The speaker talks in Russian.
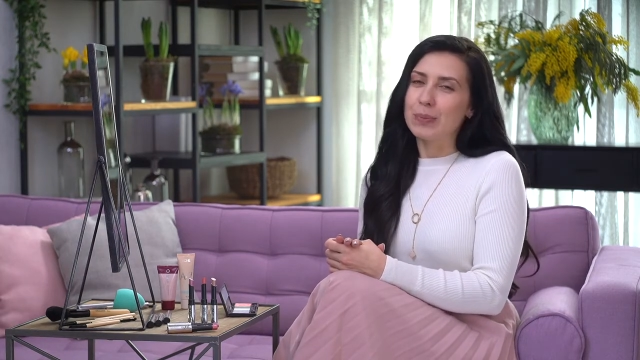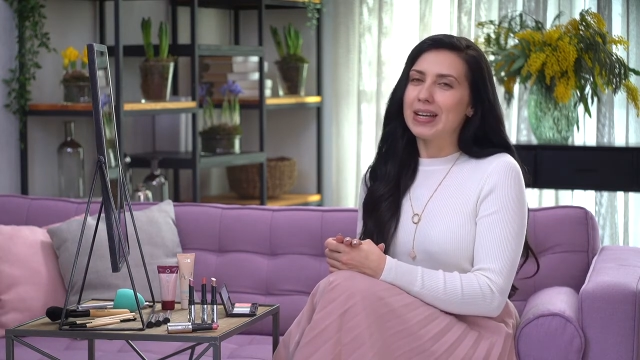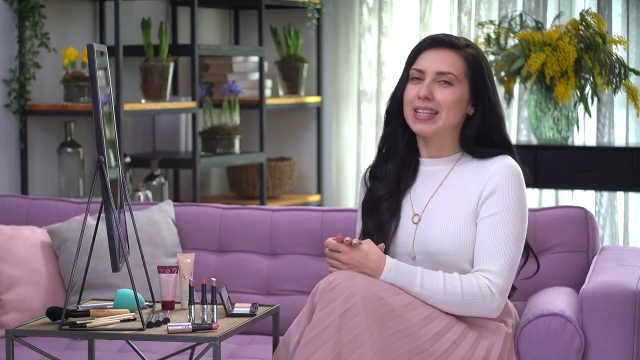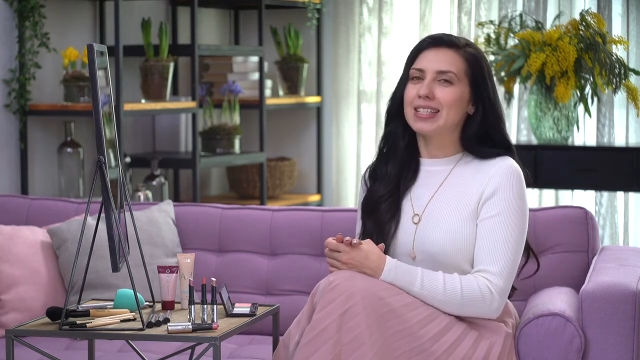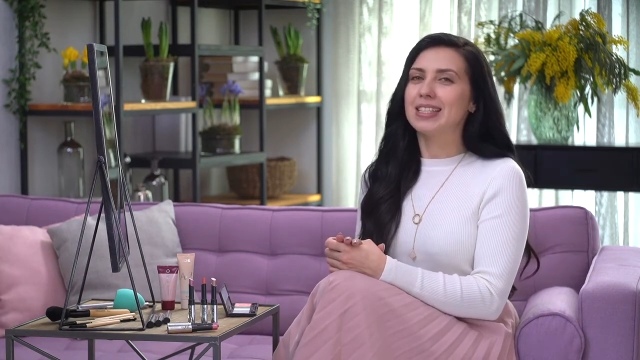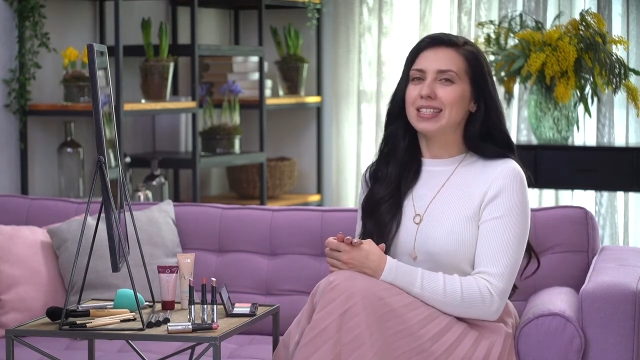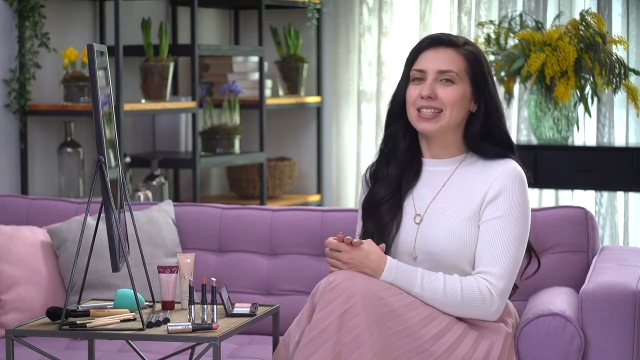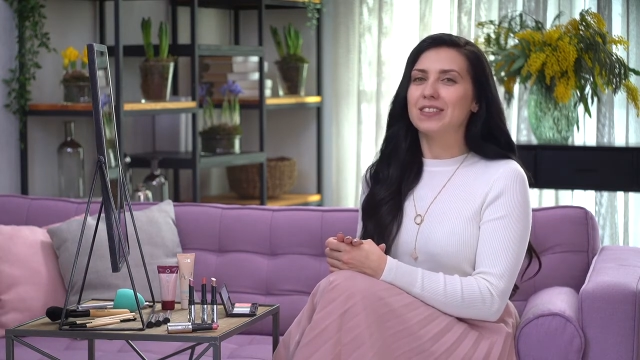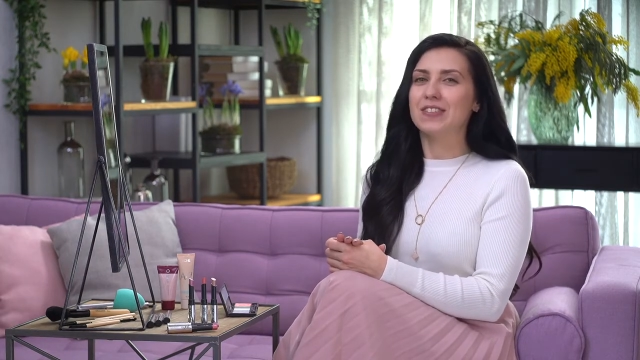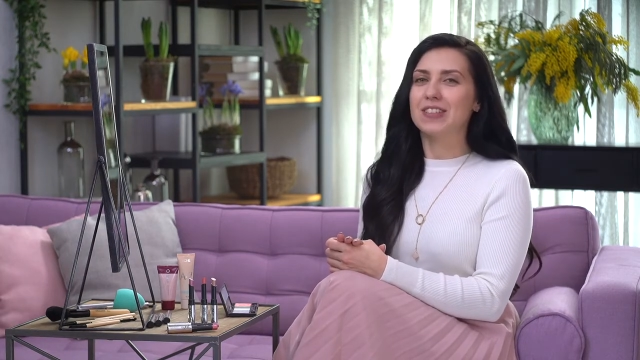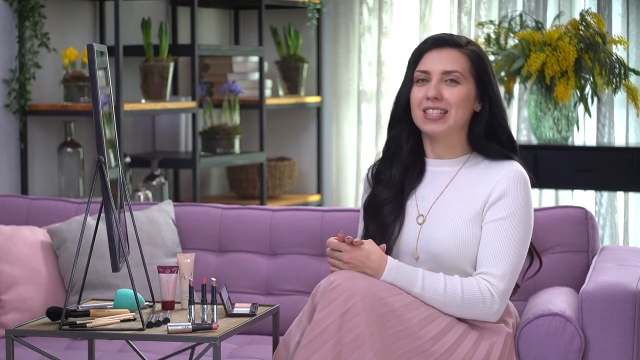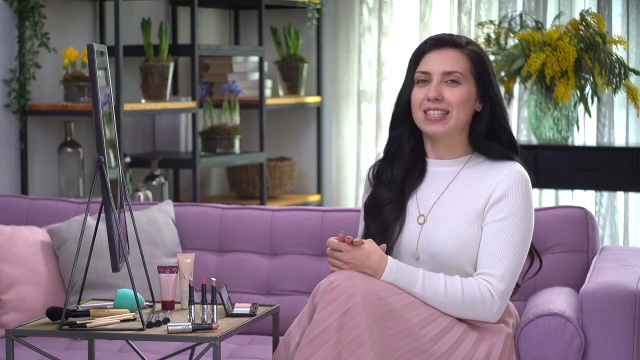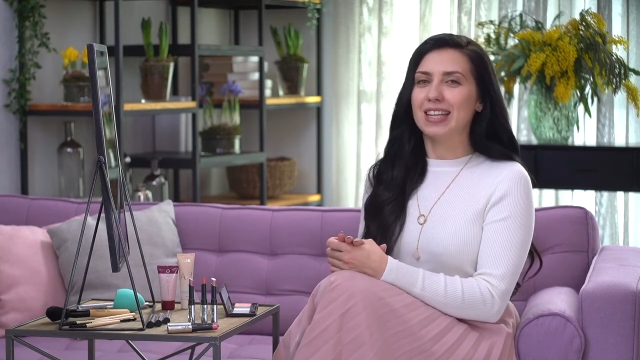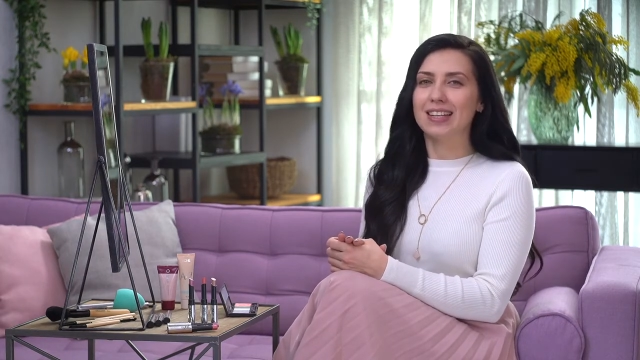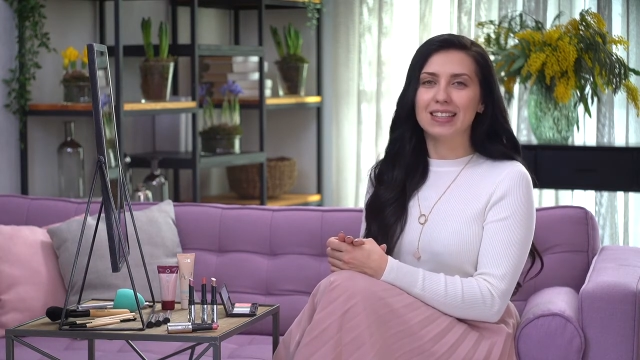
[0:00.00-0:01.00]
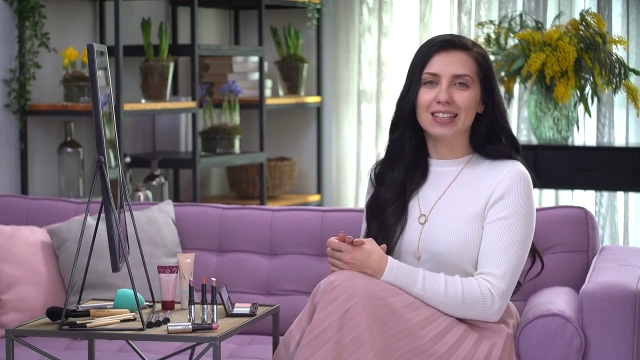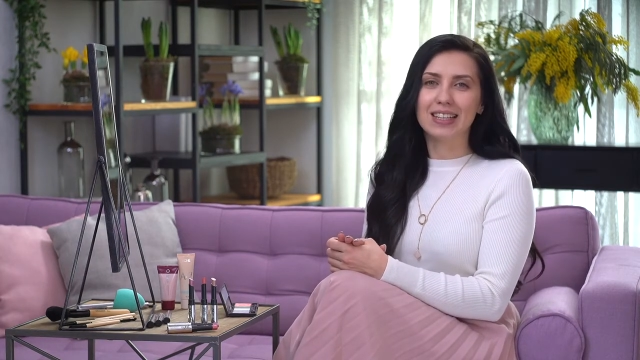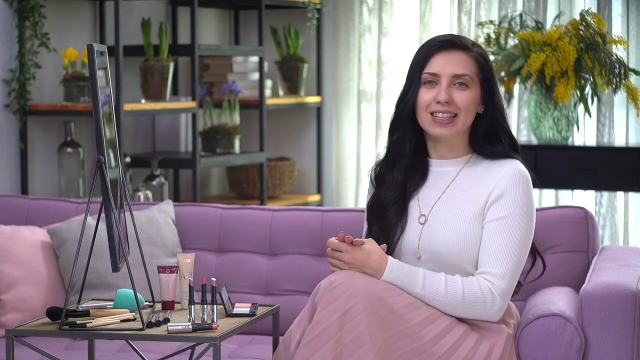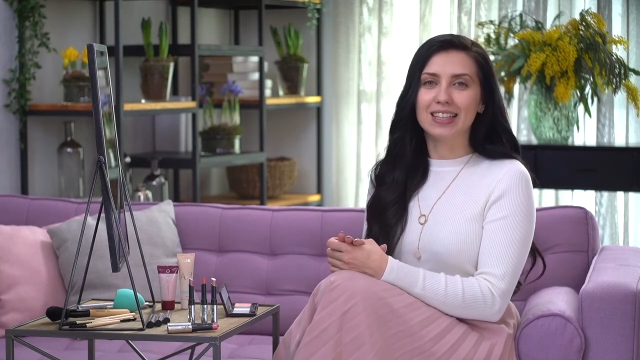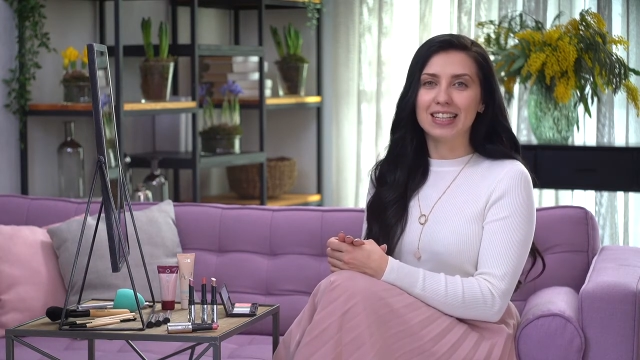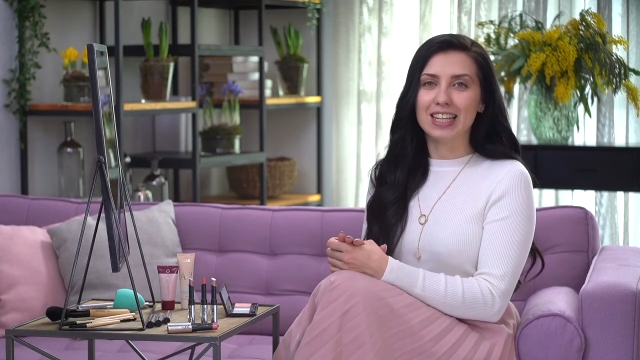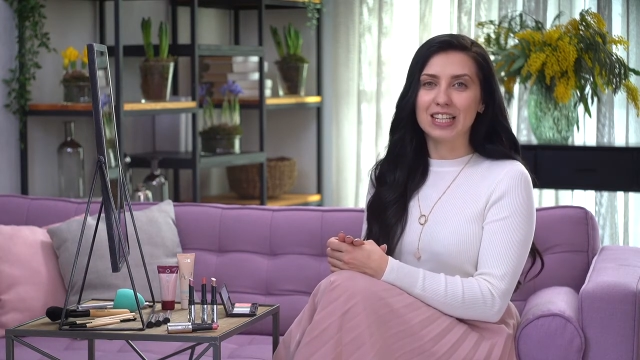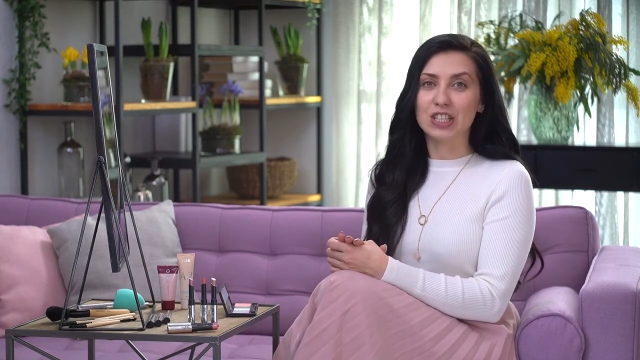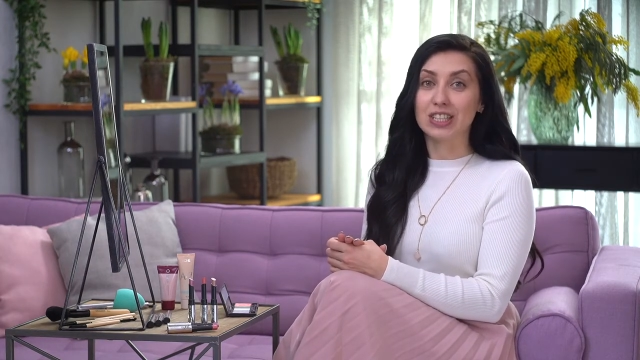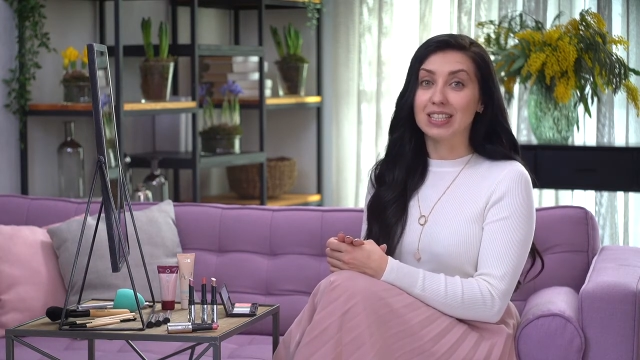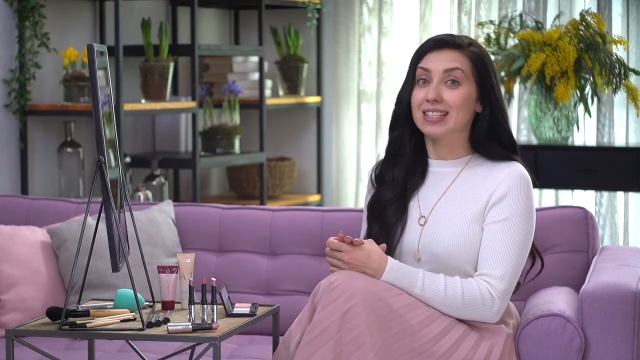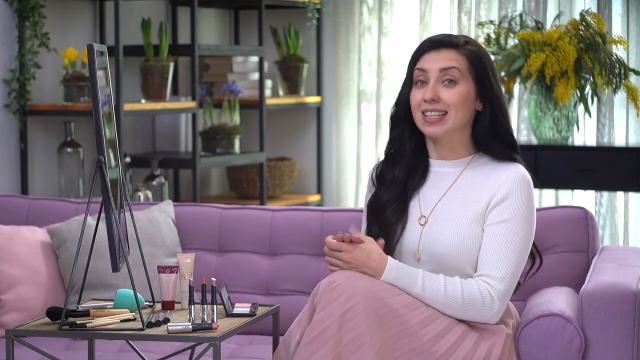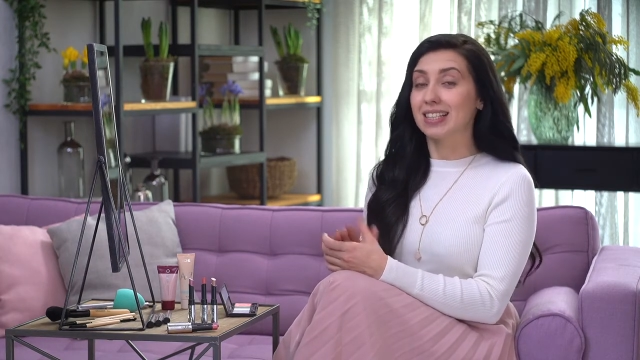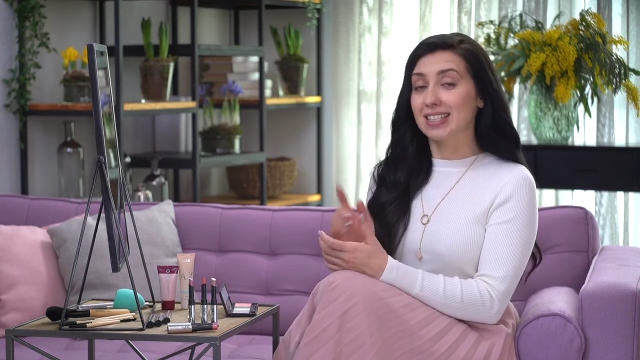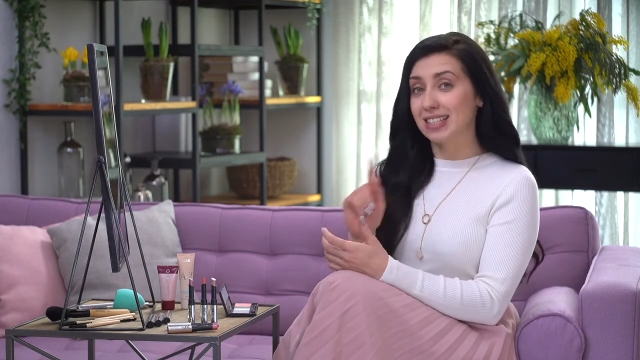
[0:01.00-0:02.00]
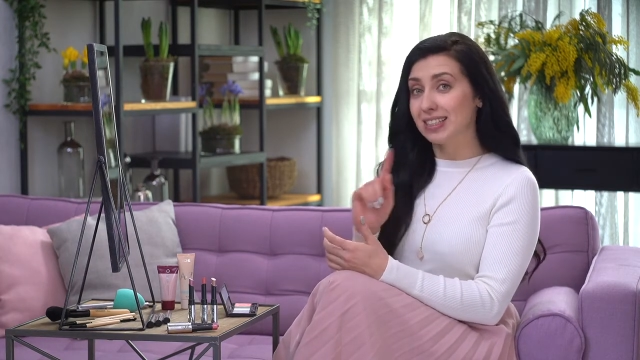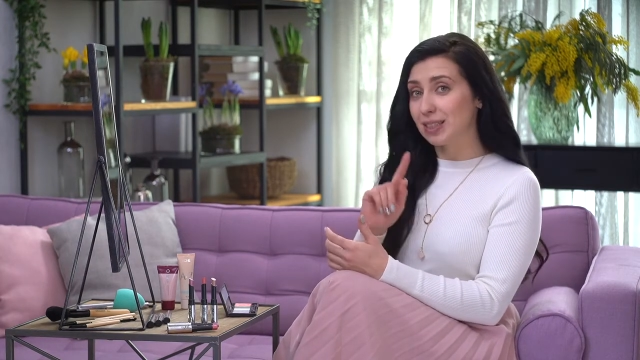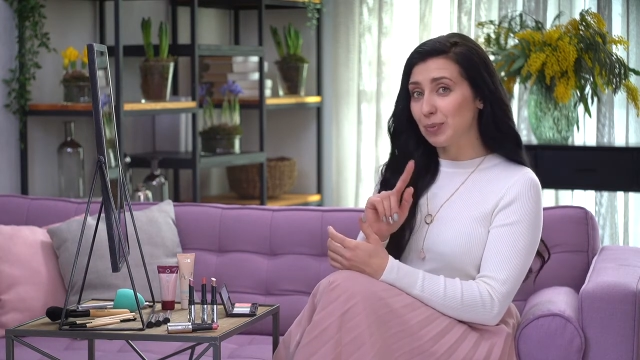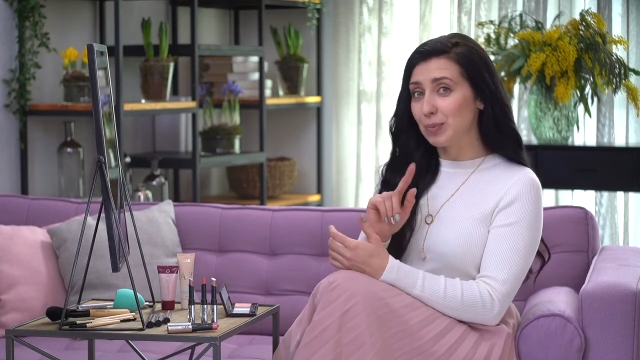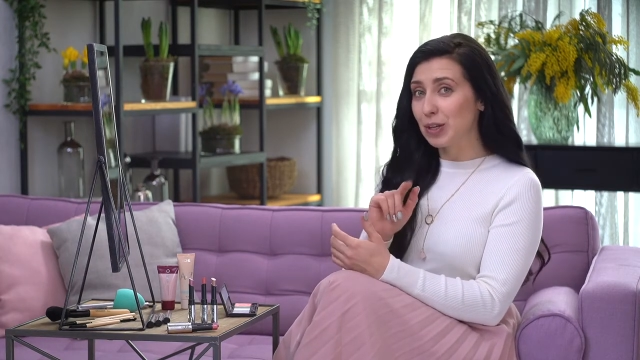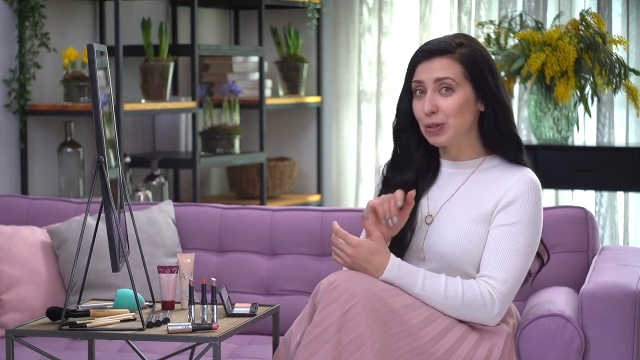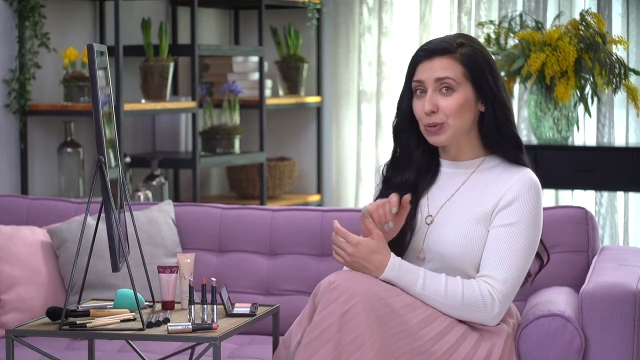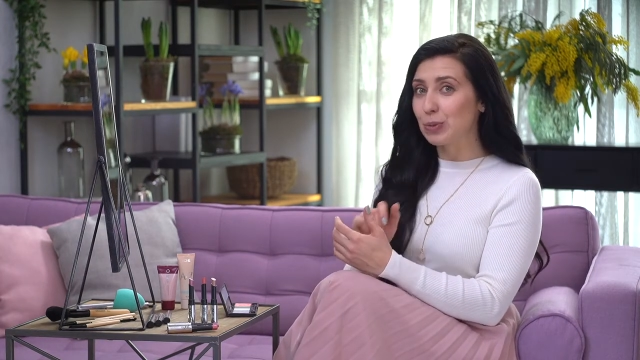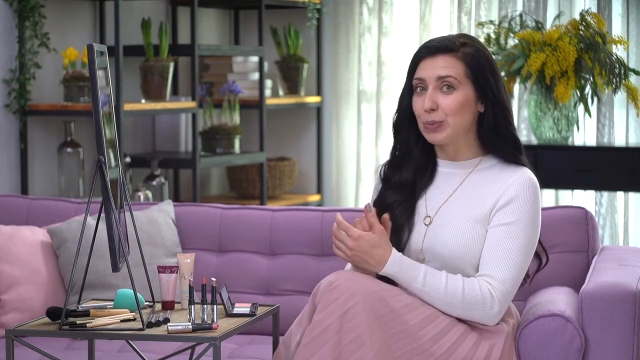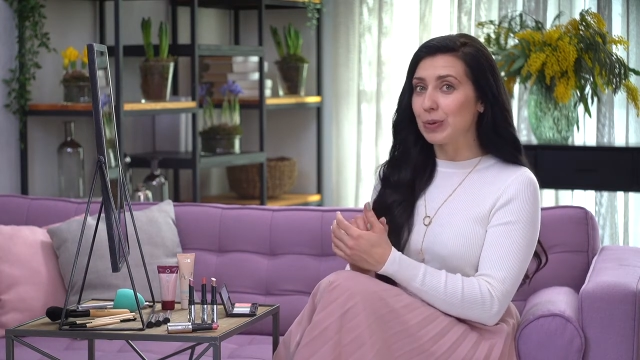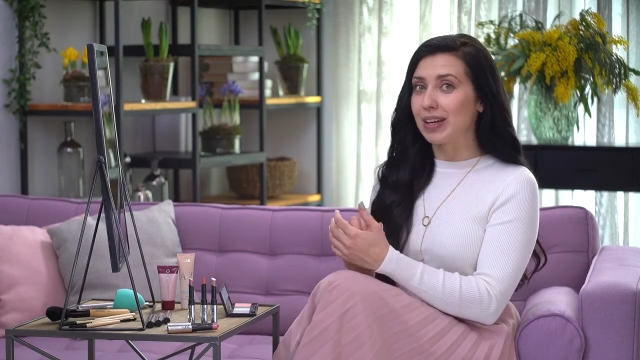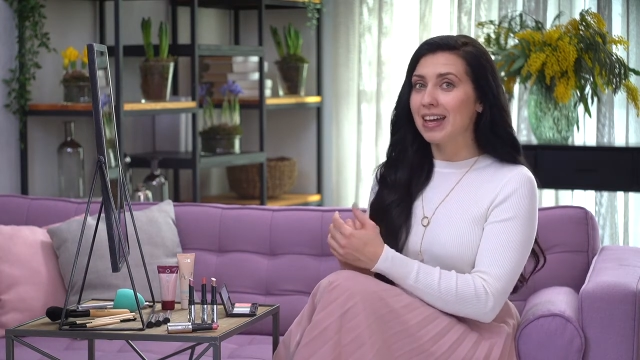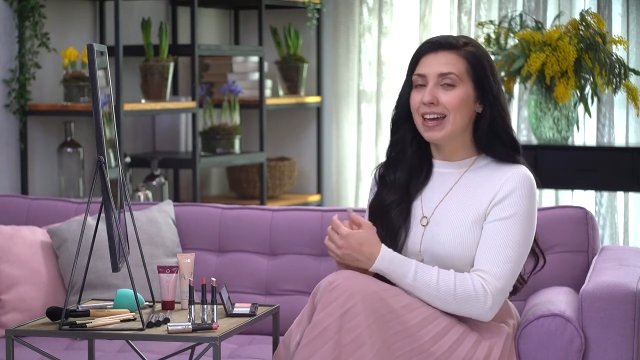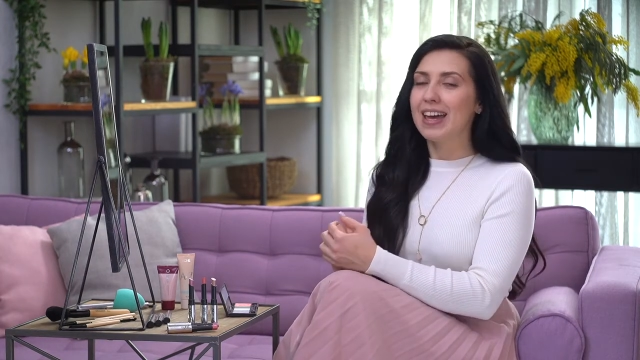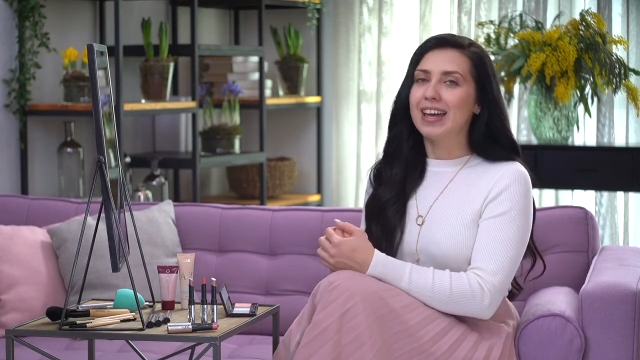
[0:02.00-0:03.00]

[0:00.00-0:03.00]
поистине весенний и нежный, с акцентом на губы.